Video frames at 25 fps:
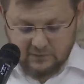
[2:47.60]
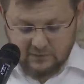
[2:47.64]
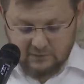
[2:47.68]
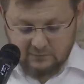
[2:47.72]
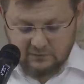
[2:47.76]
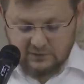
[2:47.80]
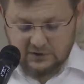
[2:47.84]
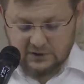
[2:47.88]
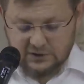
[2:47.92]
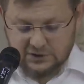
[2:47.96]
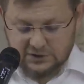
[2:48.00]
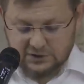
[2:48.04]

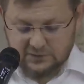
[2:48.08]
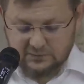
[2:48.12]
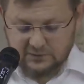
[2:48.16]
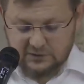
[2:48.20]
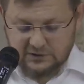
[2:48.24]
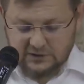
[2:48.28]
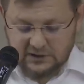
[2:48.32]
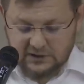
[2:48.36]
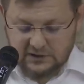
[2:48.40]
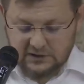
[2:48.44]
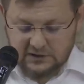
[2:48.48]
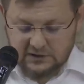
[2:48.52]
Вы должны быть
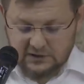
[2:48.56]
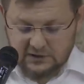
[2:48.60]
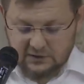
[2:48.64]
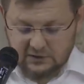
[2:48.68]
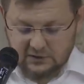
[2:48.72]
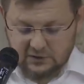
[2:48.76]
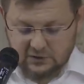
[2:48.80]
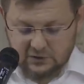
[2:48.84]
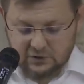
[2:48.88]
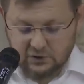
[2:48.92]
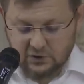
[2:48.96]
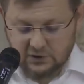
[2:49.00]

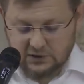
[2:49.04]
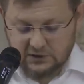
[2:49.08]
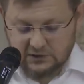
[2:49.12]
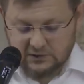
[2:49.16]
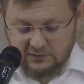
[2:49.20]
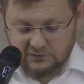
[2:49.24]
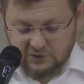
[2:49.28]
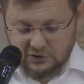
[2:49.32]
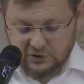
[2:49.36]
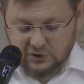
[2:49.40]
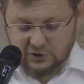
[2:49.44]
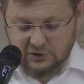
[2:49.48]
ориентированы не только на
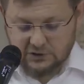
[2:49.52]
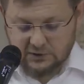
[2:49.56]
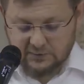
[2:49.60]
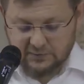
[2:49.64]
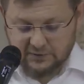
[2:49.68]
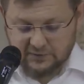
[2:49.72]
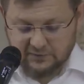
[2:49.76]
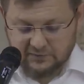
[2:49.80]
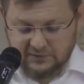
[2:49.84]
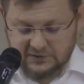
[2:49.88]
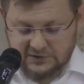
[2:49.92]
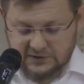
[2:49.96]
высокий
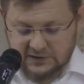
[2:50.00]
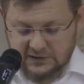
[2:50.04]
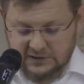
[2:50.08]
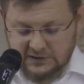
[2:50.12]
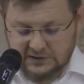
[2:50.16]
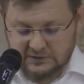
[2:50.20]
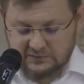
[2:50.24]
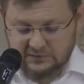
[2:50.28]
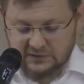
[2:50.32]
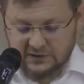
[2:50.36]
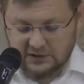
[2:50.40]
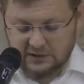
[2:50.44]

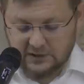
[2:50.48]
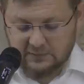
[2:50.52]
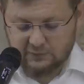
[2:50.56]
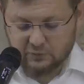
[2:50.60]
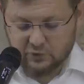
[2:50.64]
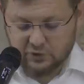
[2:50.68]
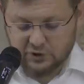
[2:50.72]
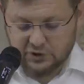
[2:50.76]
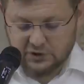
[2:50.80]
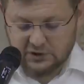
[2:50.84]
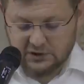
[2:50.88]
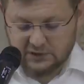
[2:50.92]
профессионализм в деле
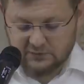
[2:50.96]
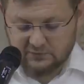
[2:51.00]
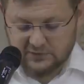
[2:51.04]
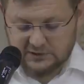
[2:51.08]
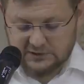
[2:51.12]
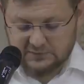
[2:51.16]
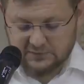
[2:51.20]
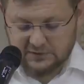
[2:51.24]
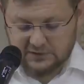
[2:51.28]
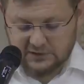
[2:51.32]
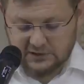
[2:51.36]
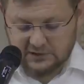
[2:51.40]
обучения и
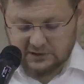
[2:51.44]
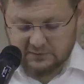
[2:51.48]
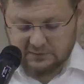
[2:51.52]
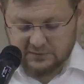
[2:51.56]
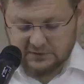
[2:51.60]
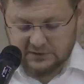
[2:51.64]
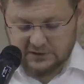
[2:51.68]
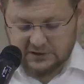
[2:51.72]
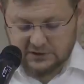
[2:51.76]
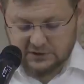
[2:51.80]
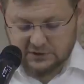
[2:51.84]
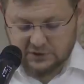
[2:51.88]
воспитания
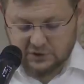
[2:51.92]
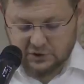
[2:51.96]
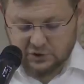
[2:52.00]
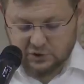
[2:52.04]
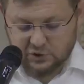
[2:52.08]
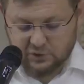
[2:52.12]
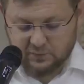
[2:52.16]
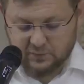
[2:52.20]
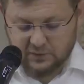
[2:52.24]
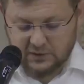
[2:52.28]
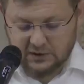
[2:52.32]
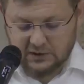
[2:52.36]

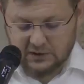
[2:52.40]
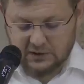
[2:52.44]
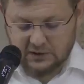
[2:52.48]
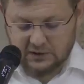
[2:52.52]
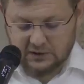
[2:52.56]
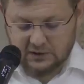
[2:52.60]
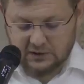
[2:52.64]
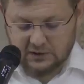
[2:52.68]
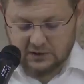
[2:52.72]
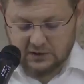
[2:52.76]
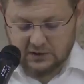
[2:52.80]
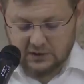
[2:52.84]
подрастающего
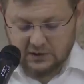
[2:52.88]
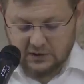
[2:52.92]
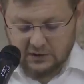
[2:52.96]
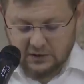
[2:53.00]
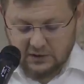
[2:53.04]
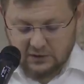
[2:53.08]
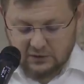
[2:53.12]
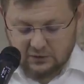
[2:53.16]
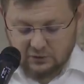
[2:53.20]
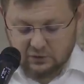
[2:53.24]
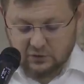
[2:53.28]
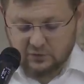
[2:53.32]
поколения,
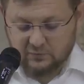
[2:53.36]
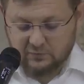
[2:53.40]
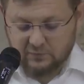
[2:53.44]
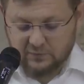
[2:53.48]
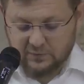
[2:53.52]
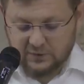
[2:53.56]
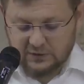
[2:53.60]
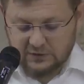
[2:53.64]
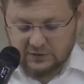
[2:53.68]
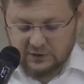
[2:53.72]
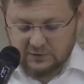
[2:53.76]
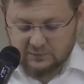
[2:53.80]
но и
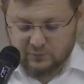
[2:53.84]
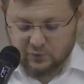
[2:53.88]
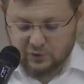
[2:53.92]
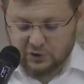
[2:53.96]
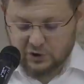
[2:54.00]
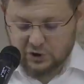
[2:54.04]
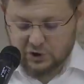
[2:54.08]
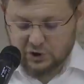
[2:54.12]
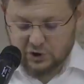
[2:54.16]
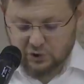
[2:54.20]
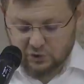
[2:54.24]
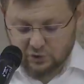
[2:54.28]
выполнять более
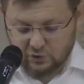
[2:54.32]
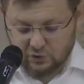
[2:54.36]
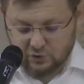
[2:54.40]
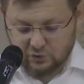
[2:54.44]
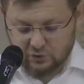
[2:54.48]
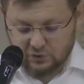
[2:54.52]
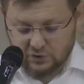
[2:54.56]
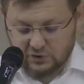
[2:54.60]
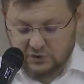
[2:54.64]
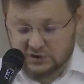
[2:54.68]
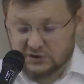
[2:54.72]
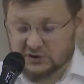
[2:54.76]

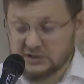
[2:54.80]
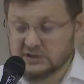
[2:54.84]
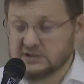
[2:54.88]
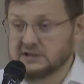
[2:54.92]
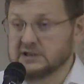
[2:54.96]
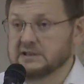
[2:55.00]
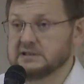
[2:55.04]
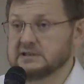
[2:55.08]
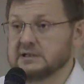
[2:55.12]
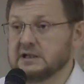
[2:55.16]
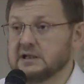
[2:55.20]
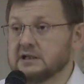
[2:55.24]
широкую
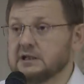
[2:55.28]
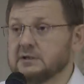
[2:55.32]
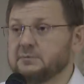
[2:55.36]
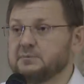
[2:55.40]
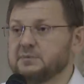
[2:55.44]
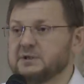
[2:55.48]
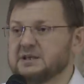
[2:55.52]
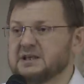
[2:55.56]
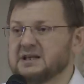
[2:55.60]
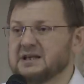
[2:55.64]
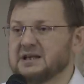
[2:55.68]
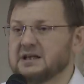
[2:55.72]

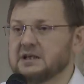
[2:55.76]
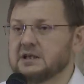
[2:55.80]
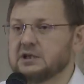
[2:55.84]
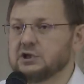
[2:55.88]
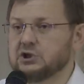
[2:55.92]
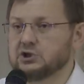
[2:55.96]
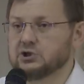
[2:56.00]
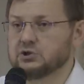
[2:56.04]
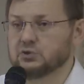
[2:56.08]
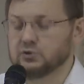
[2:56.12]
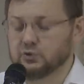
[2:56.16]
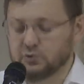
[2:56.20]

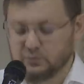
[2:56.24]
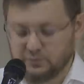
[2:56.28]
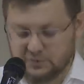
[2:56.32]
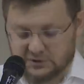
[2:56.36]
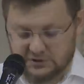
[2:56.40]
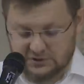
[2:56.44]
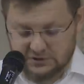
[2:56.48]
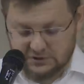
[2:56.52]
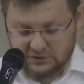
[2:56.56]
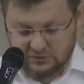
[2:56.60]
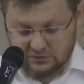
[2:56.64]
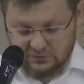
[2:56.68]
социально-педагогическую
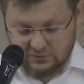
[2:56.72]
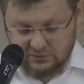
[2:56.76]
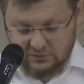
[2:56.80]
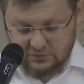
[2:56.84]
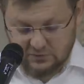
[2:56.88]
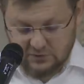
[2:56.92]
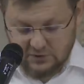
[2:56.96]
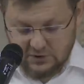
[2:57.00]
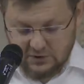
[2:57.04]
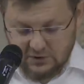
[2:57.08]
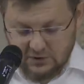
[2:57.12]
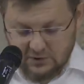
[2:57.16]
миссию.
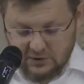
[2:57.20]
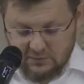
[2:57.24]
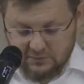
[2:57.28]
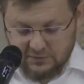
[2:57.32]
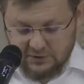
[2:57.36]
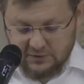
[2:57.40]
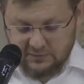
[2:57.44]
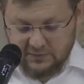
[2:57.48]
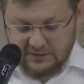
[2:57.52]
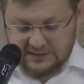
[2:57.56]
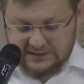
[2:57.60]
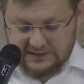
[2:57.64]

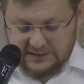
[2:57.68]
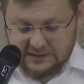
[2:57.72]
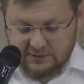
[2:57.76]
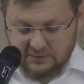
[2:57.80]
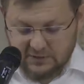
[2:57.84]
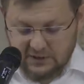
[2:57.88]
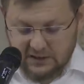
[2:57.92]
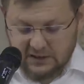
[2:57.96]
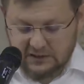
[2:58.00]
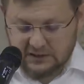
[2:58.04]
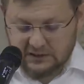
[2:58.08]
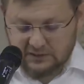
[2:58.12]
Принимать
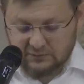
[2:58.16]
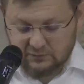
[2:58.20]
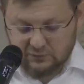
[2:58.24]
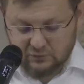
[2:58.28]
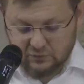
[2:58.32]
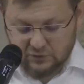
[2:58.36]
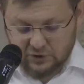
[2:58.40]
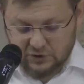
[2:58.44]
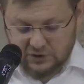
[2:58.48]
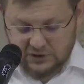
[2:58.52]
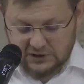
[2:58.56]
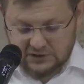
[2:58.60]
самое активное
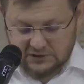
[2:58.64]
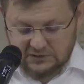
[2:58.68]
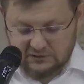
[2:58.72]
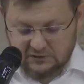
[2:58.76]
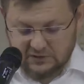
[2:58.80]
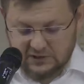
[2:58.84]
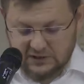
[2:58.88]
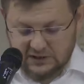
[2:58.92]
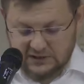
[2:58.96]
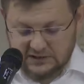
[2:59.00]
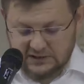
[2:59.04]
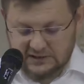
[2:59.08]
участие в
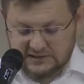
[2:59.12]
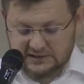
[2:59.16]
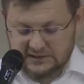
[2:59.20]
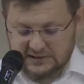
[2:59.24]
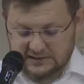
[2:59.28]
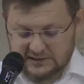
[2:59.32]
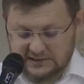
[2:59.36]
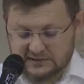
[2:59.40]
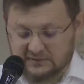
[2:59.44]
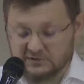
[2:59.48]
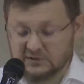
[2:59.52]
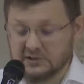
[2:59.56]
реализации
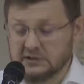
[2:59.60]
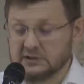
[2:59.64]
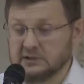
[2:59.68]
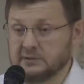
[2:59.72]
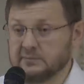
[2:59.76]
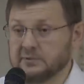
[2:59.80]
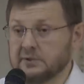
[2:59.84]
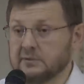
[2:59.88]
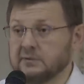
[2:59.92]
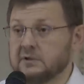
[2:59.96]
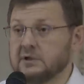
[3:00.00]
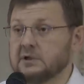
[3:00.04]
основных
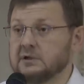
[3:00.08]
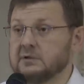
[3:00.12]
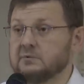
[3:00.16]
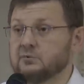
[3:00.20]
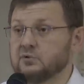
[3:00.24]
направлений